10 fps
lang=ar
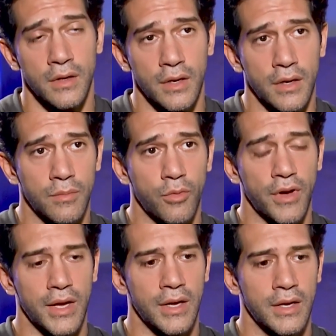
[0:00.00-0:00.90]

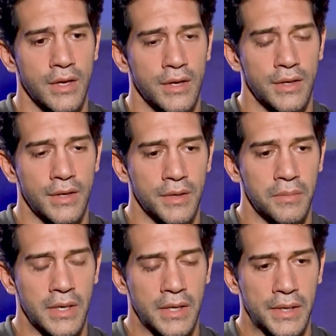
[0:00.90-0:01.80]
المفاجاه
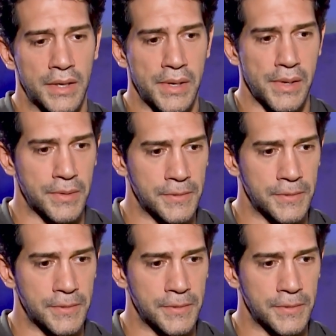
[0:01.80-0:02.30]
يبقى